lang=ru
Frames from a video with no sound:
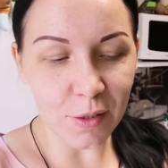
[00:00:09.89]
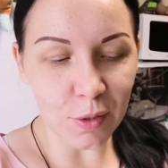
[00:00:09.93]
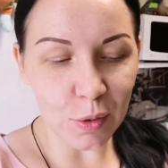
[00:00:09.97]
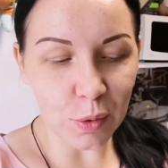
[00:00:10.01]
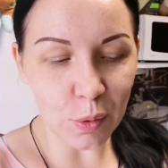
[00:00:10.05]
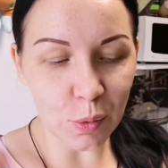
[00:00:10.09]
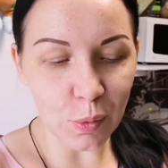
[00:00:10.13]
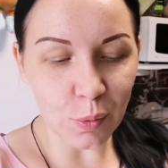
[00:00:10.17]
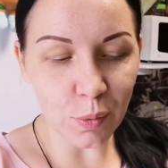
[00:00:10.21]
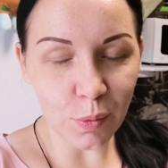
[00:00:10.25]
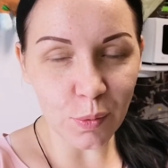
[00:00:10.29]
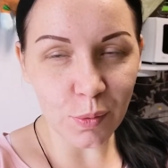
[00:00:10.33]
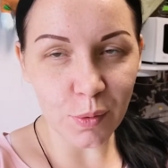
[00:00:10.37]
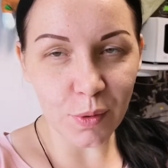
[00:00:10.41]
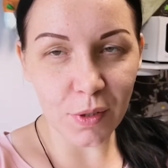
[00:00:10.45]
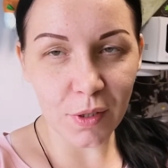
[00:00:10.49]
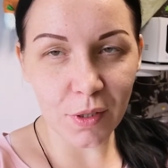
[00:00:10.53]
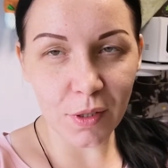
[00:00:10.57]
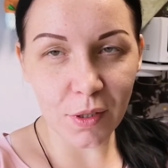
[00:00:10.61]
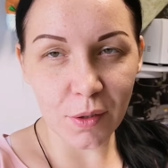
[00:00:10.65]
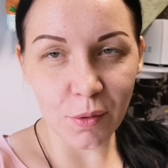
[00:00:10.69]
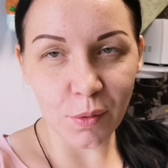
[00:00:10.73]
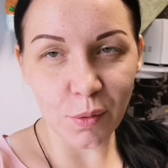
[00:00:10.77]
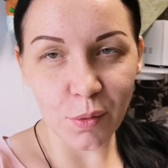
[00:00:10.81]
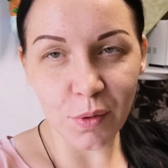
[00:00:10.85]
Ну
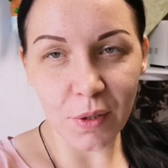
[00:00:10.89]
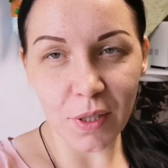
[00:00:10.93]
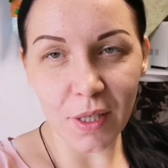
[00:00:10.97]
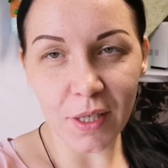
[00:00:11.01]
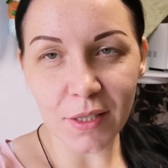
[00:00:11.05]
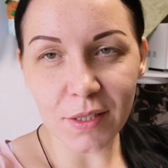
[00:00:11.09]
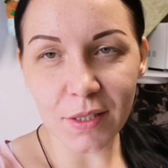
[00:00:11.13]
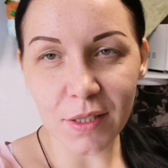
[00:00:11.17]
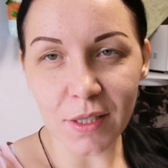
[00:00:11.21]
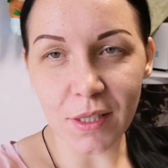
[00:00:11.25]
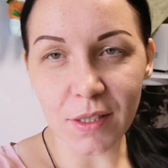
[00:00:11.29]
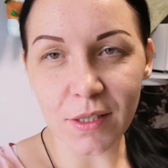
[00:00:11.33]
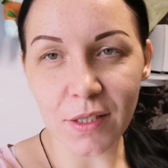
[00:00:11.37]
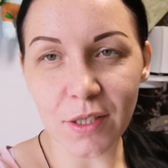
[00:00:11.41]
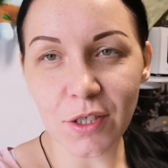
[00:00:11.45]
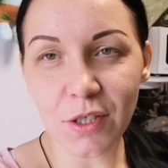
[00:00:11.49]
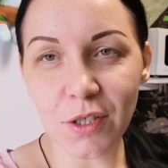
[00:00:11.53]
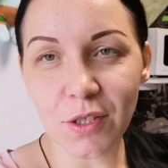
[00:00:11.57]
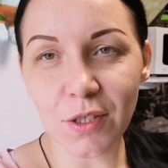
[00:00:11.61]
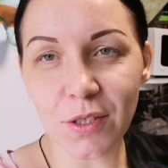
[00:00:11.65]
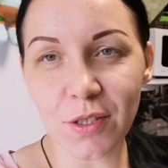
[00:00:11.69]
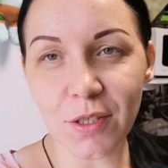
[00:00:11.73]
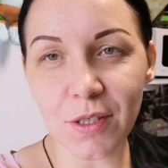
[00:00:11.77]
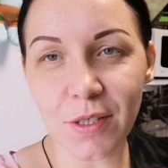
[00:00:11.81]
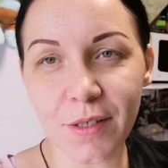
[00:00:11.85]
и у нас,
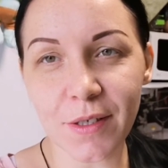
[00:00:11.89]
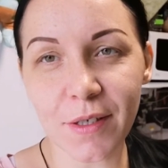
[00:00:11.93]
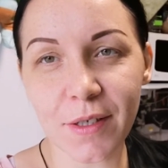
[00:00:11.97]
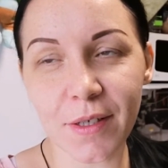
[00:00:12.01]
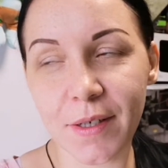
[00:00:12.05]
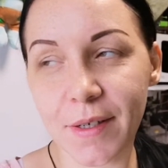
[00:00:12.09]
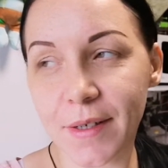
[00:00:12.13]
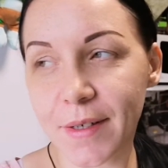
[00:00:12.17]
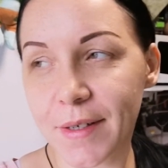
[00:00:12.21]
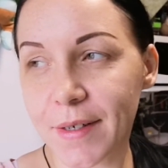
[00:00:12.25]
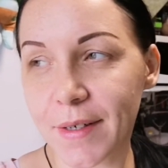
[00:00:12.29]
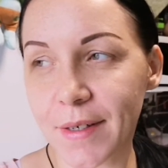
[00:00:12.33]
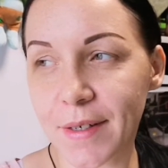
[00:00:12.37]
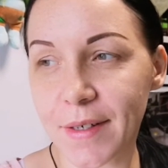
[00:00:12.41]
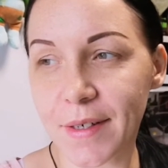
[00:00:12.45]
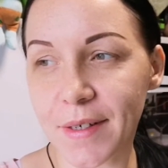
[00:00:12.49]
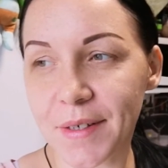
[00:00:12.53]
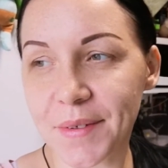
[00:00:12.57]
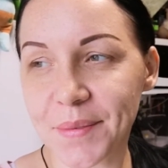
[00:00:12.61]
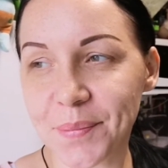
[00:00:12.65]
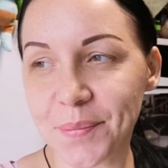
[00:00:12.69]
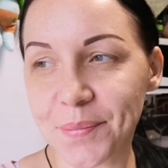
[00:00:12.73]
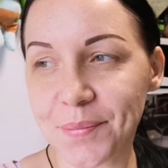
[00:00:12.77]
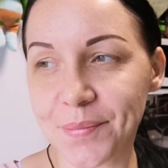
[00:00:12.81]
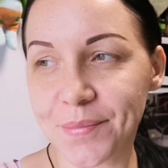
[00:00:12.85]
конечно же,
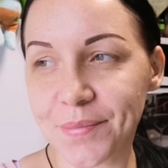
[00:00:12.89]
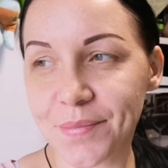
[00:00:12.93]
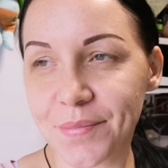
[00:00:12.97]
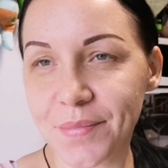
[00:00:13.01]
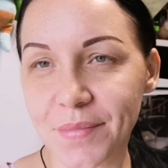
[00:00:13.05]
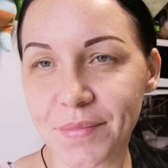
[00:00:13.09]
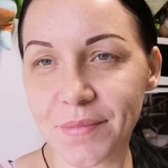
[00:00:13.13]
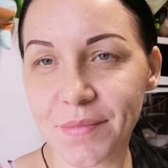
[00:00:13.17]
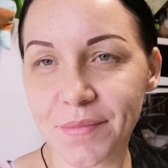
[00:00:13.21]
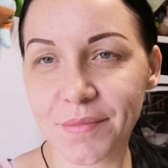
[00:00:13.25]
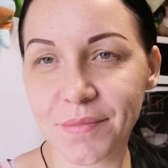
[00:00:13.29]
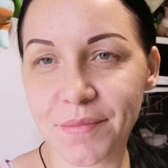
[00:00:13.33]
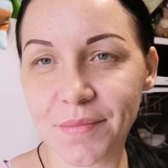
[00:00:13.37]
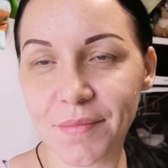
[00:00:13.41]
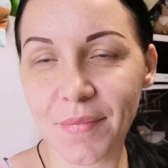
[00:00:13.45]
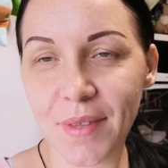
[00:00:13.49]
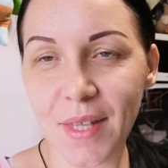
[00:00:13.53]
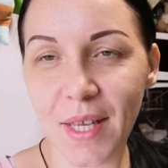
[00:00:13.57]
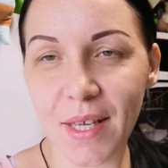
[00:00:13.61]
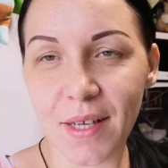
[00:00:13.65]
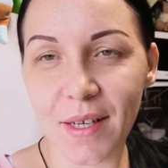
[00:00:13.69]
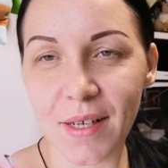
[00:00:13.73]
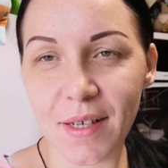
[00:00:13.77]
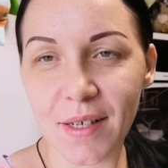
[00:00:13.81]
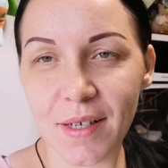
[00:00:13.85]
а,
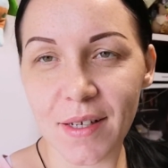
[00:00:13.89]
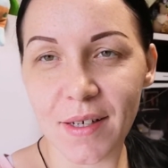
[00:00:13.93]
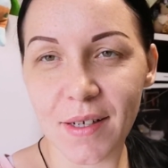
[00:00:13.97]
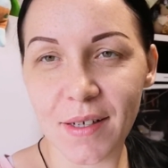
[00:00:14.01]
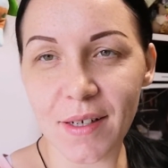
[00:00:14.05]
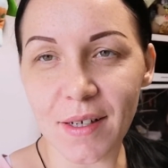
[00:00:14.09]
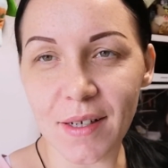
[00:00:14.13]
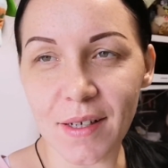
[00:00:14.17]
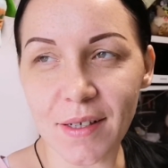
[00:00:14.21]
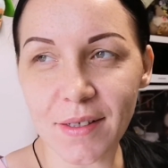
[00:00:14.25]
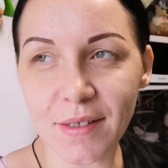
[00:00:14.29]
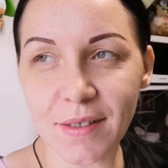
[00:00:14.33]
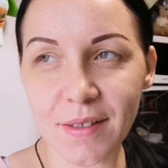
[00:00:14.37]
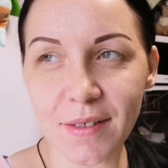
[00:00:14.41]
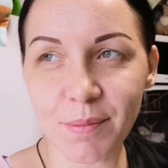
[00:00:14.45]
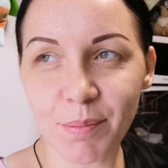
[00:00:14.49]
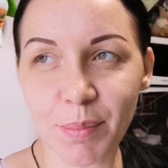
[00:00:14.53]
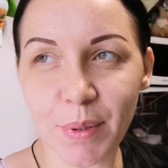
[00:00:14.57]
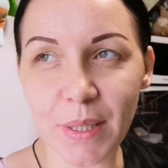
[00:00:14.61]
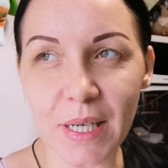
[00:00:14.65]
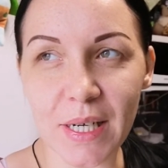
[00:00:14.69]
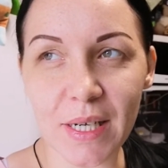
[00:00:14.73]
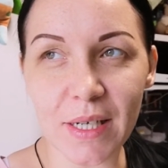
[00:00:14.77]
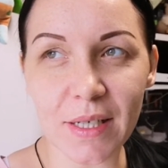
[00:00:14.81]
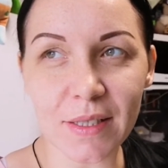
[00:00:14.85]
как
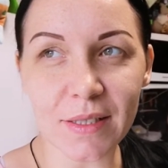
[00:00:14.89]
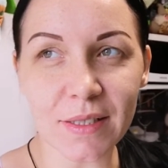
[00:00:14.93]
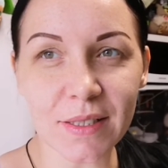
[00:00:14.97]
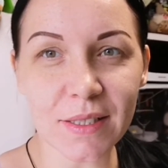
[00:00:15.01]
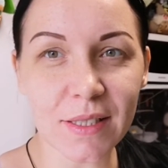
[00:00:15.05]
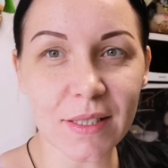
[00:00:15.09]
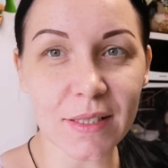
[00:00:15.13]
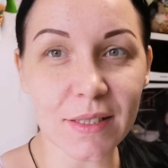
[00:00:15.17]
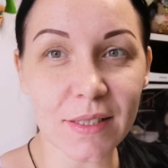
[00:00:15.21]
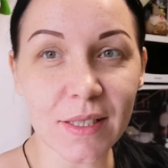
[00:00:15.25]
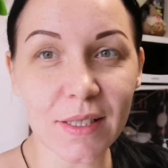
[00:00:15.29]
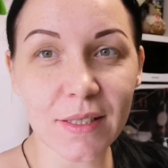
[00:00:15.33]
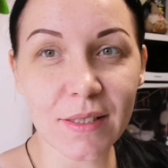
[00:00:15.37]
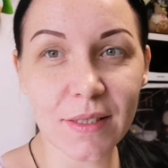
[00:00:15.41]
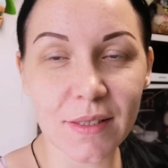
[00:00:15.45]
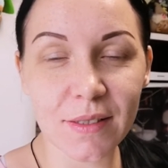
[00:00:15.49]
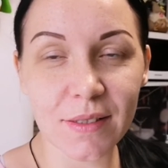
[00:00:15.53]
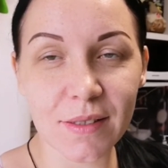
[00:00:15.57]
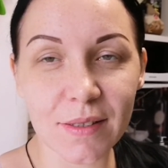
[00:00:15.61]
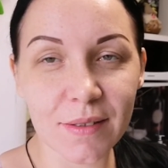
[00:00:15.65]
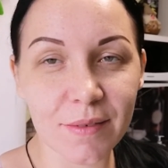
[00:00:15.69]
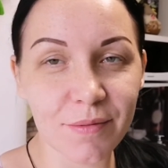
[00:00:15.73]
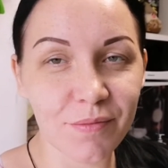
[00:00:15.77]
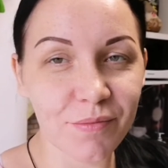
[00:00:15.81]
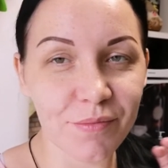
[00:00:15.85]
правильно сказать,
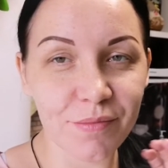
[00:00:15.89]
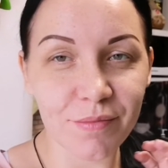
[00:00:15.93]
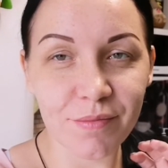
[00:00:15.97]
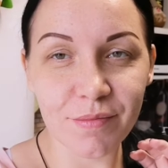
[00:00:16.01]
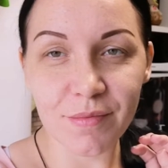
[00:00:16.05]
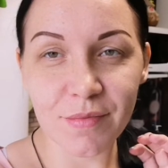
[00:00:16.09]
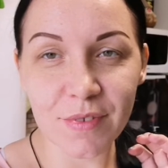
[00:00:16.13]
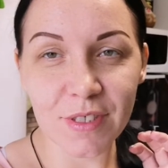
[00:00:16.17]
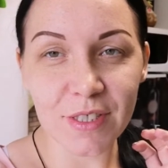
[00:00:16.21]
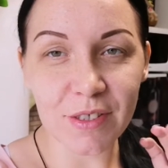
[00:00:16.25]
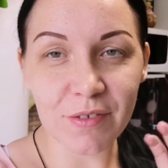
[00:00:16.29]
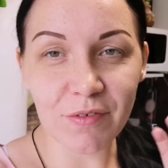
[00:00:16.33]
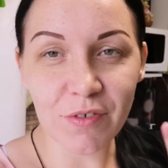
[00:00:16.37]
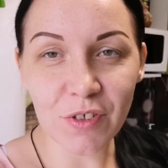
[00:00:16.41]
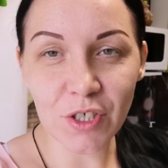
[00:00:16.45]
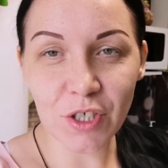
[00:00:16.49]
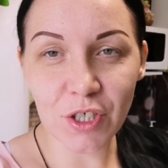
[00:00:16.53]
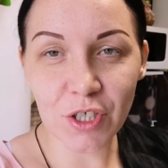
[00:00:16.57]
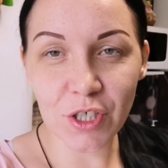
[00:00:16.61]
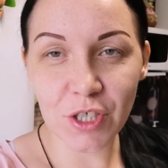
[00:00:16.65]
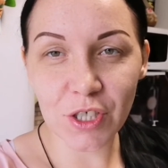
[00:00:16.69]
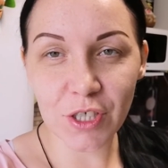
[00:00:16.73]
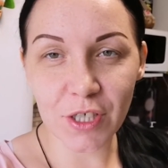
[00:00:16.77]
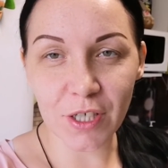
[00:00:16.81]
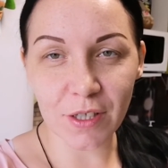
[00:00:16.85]

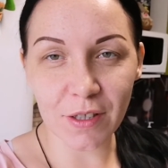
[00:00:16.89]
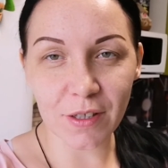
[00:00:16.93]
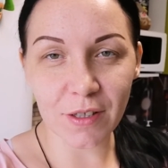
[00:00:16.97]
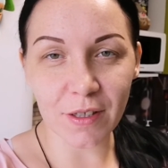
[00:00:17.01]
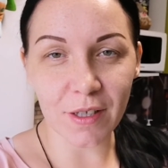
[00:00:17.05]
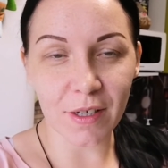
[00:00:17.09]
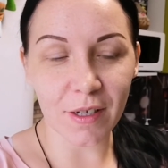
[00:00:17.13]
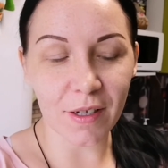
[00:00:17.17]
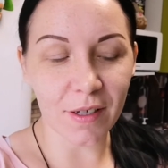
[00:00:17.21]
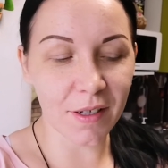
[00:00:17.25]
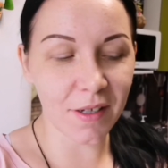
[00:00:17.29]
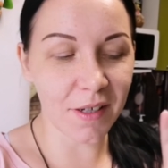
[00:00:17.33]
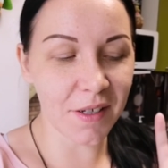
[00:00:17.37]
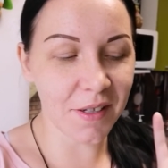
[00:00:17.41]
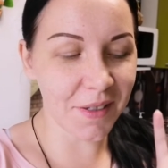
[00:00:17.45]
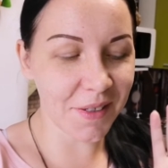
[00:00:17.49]
совершенно